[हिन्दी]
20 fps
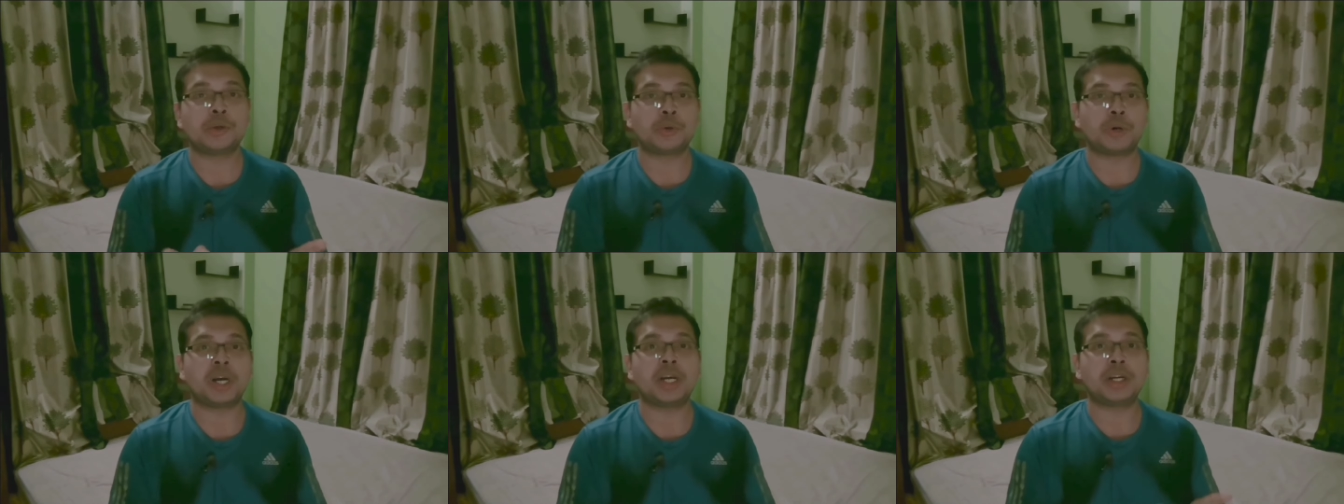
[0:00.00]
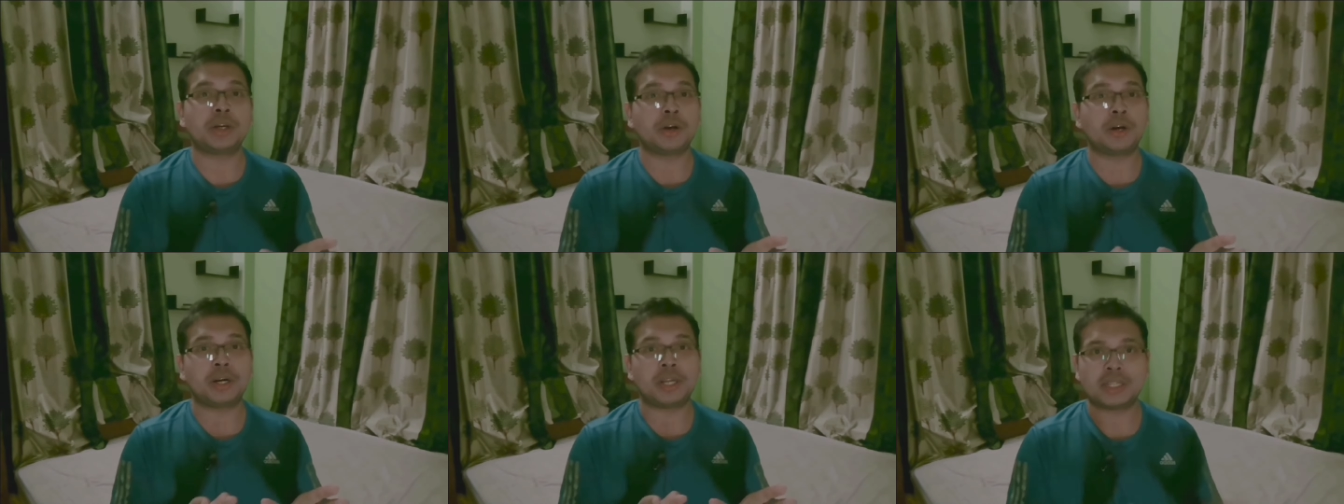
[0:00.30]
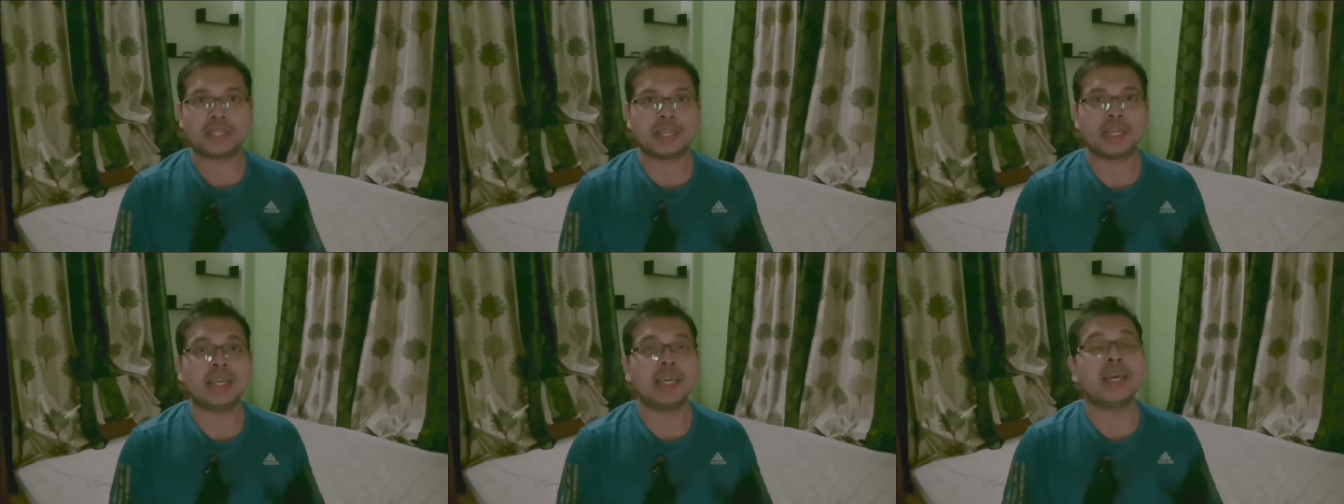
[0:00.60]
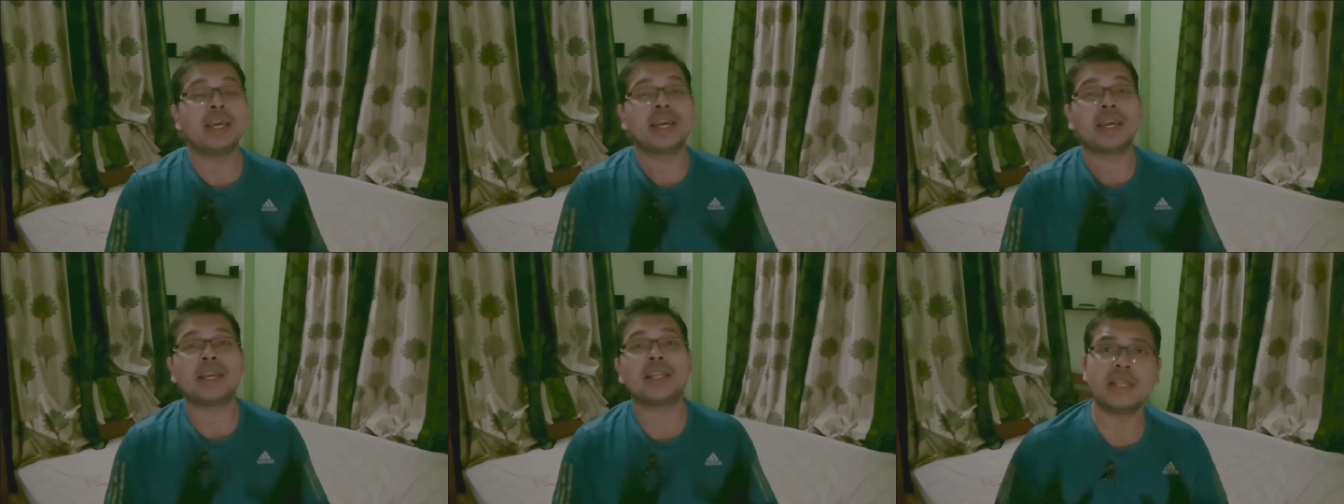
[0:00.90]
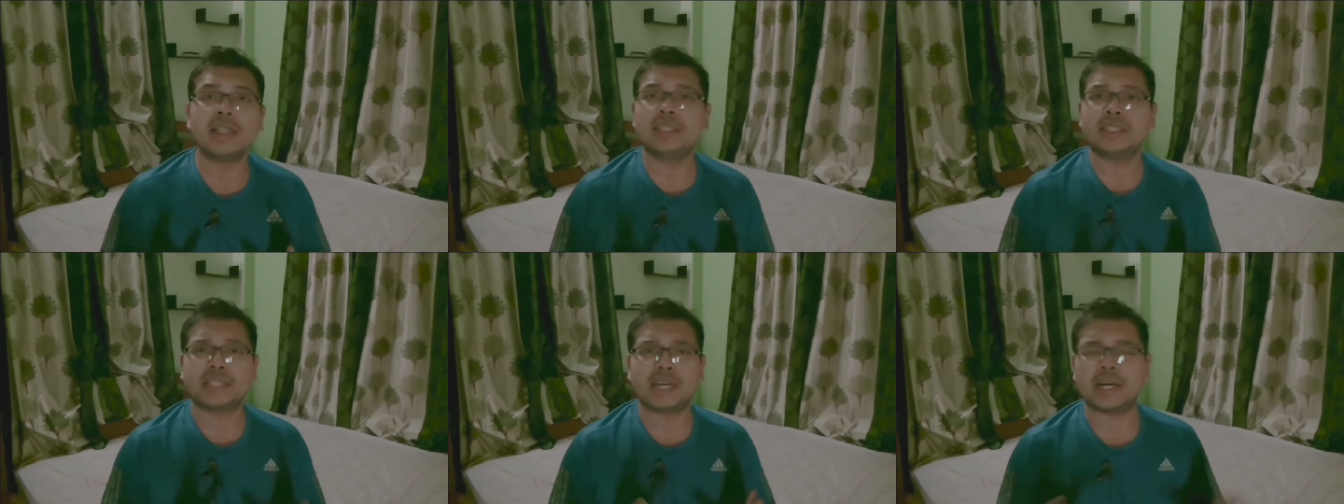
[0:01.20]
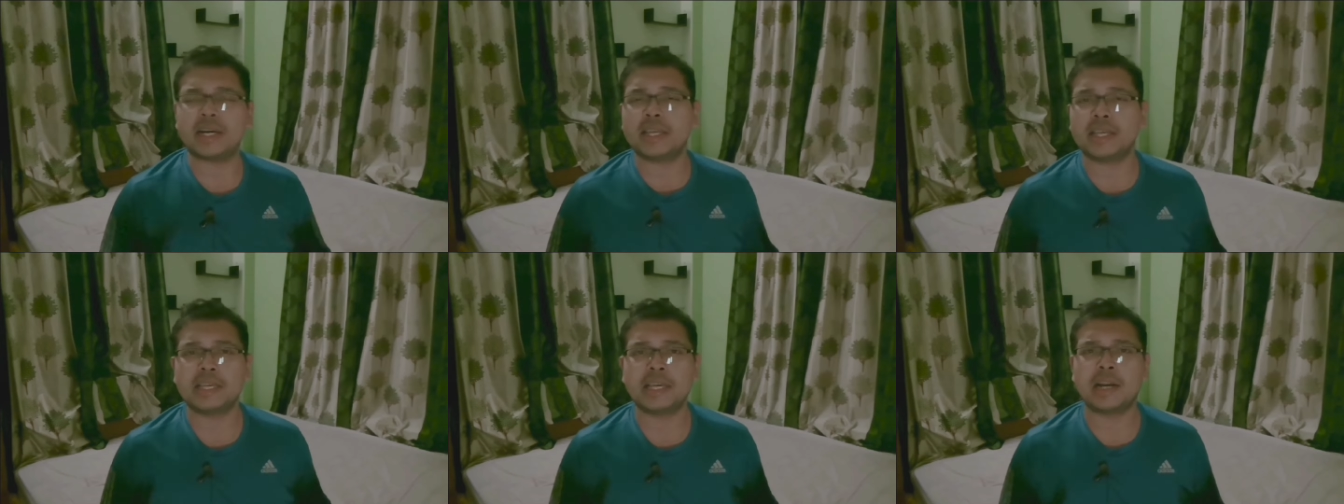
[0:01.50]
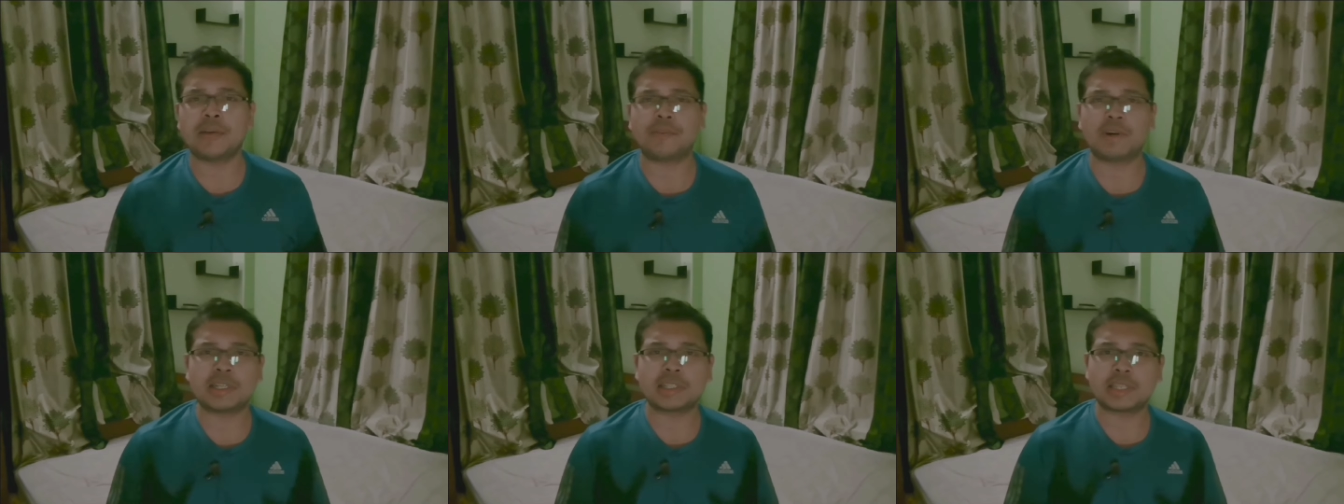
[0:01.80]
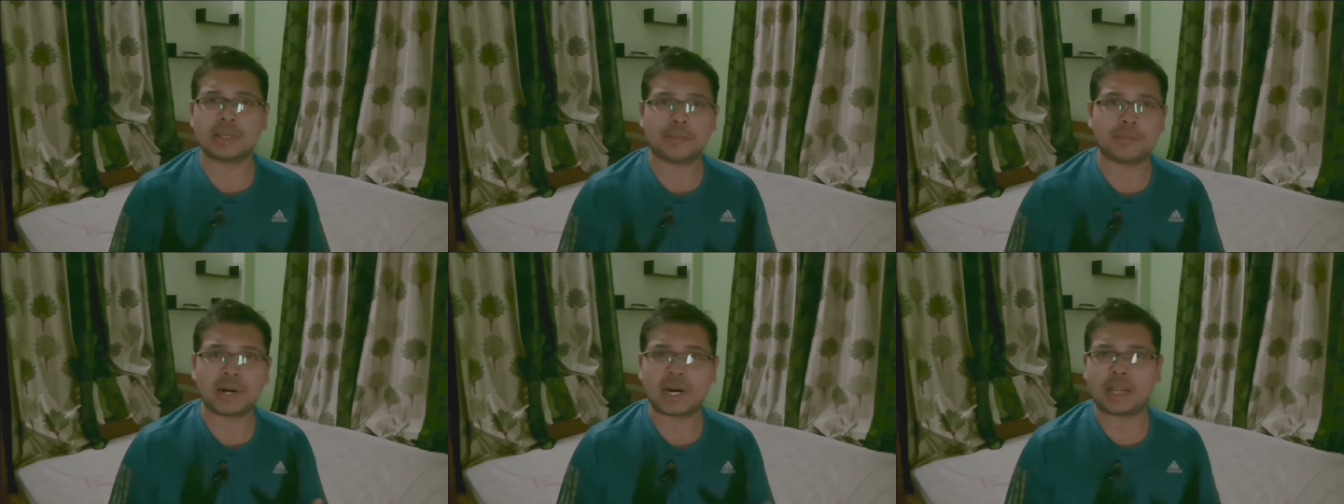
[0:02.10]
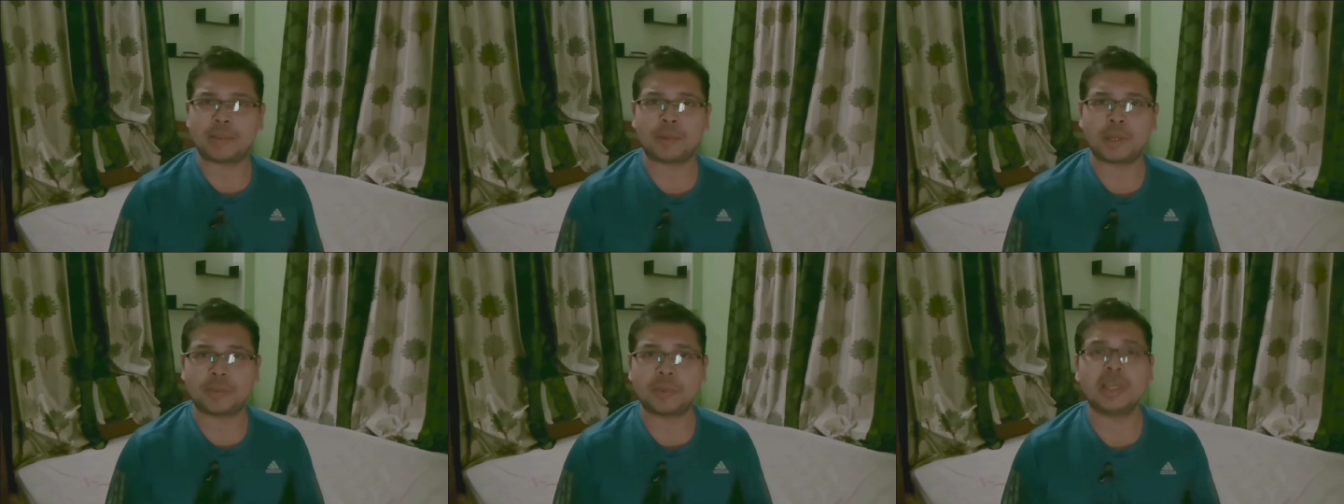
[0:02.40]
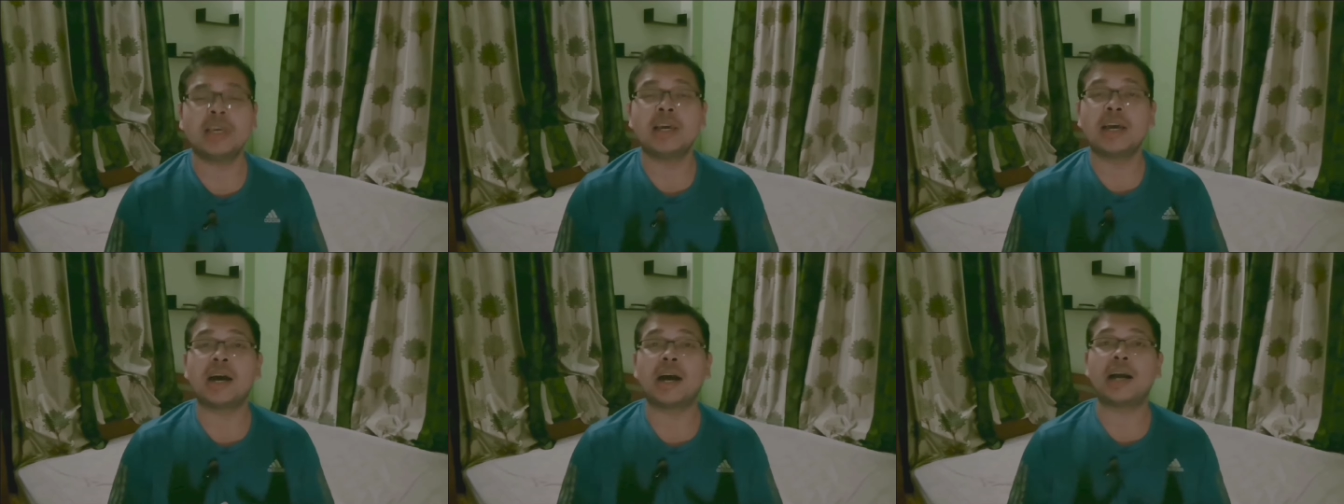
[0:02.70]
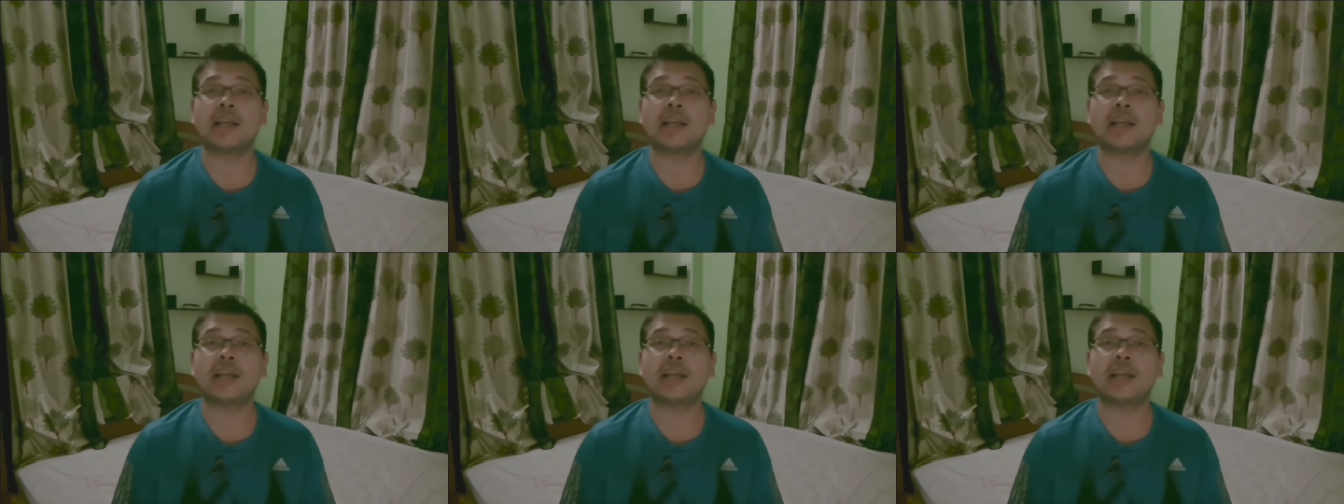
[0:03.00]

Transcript: 2023 इन सारे ईयरबड्स के बारे में भी